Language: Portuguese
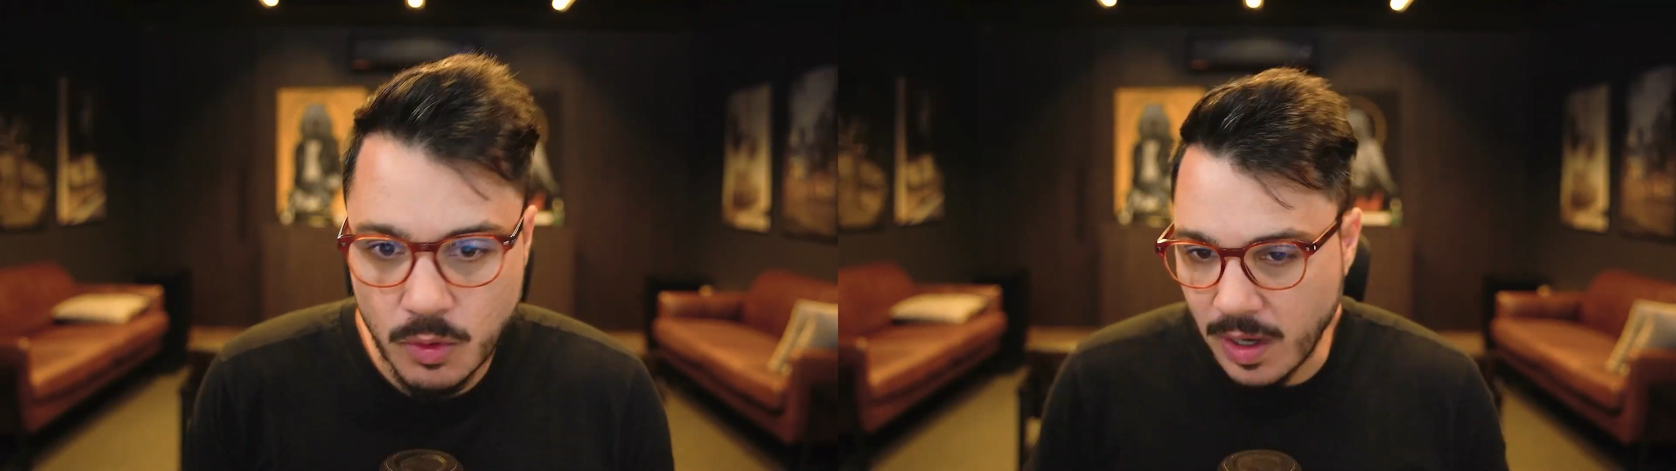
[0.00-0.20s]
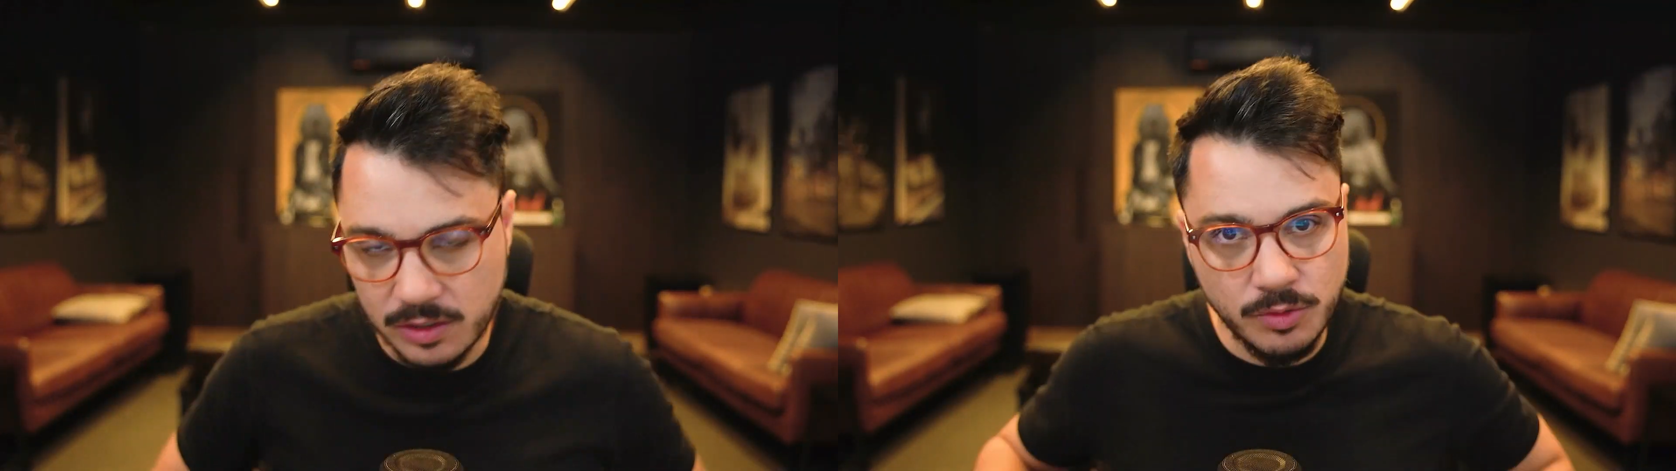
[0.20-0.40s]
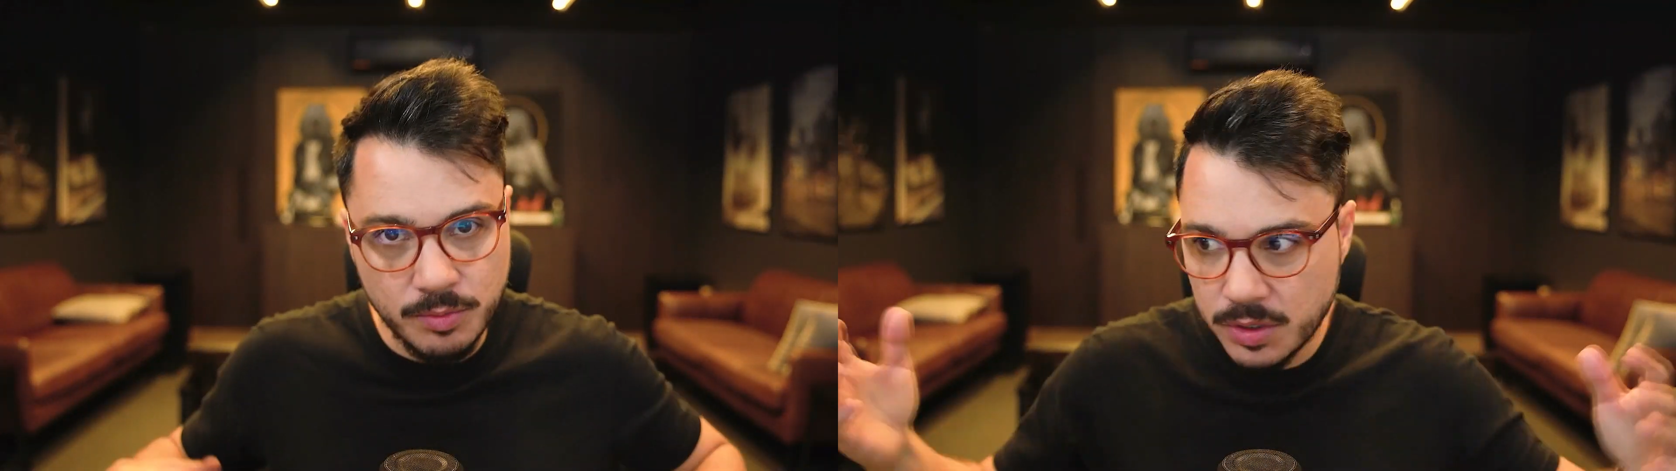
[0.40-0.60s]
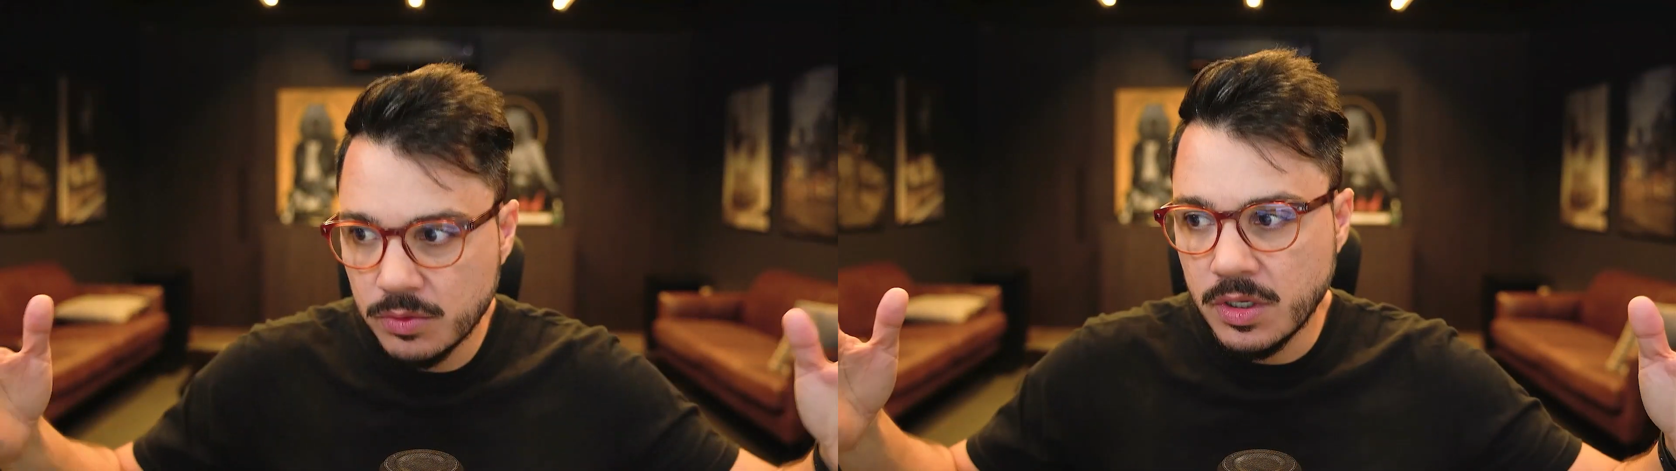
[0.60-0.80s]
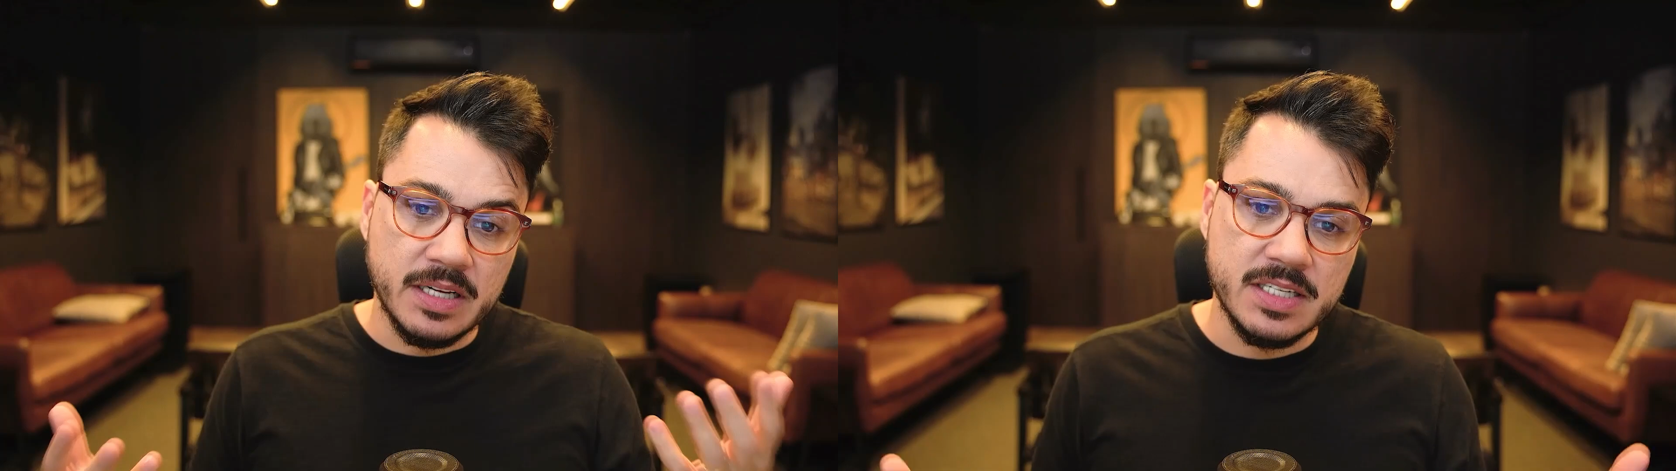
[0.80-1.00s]
4000
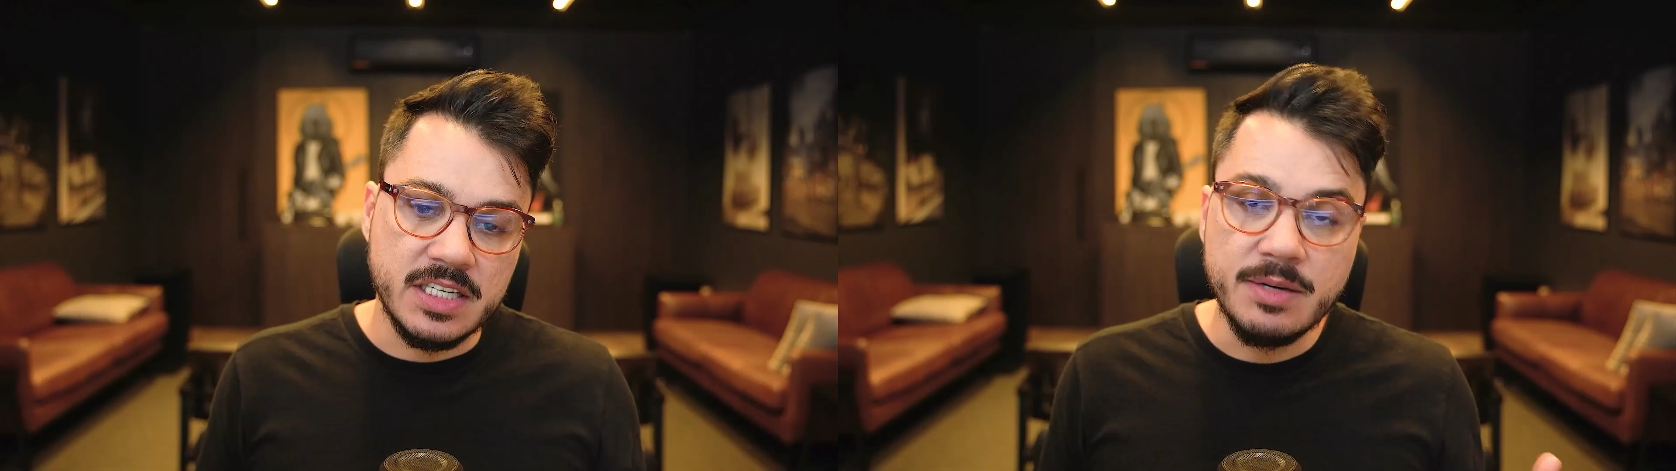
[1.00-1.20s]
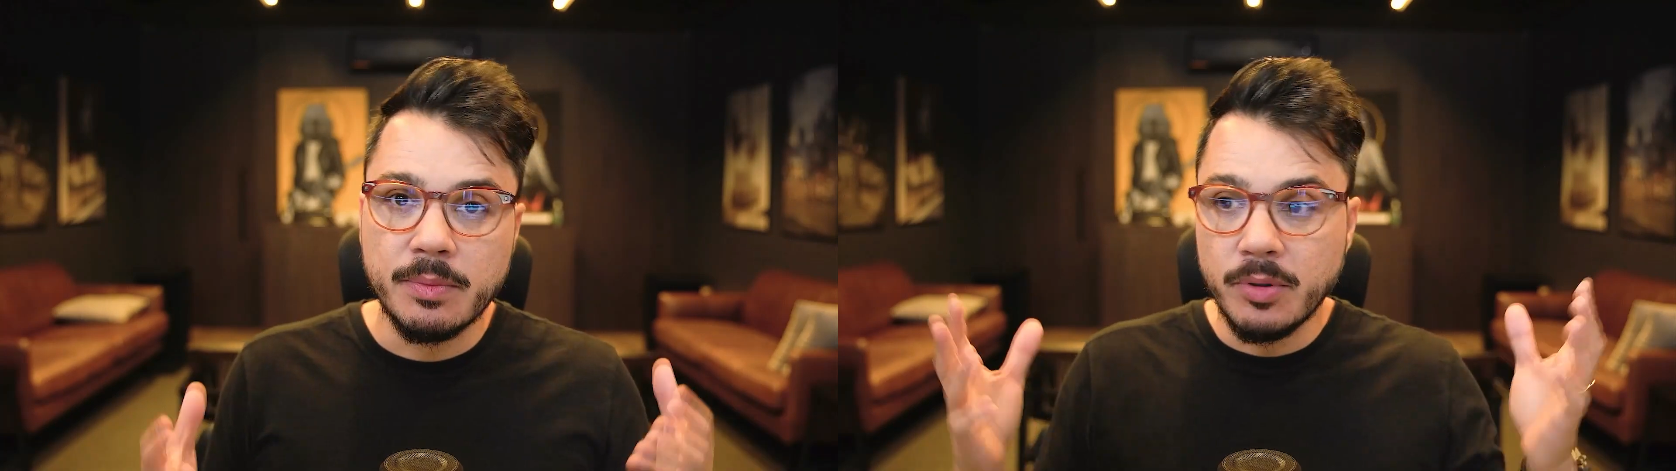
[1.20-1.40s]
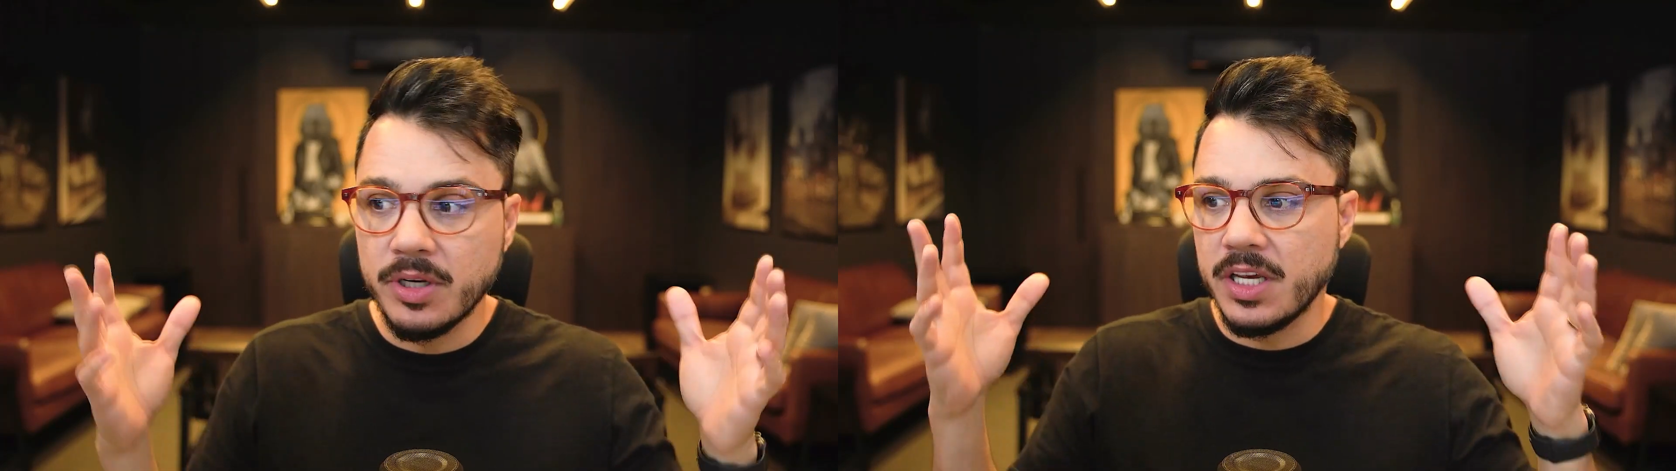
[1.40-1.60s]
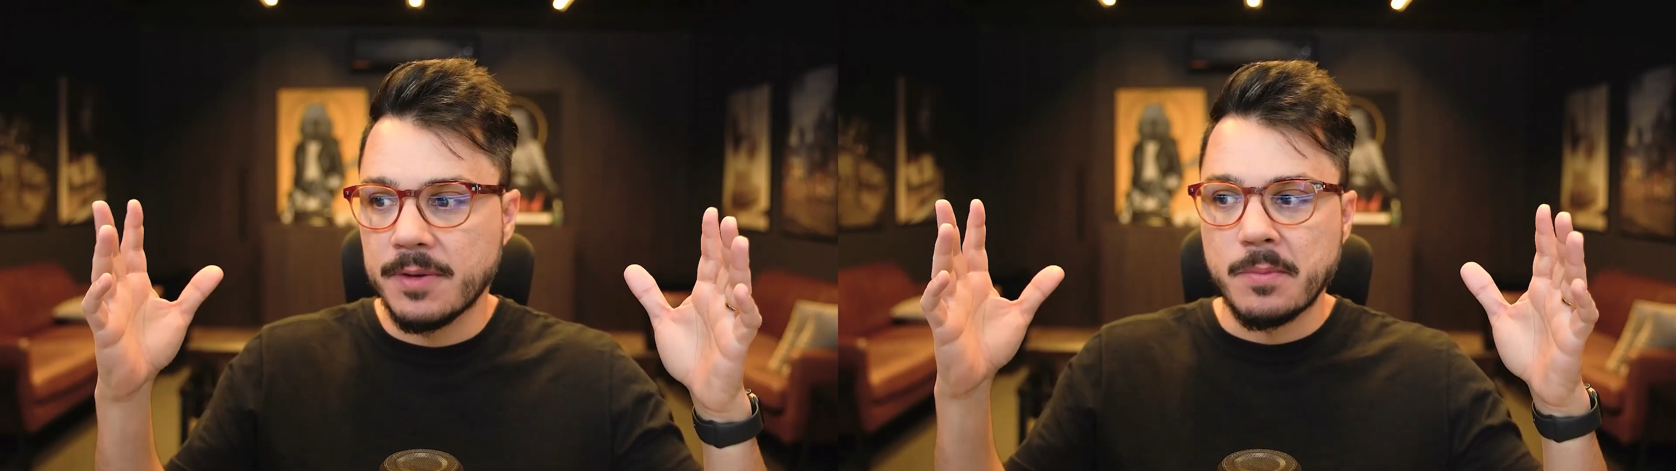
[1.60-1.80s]
para cima. Por quê?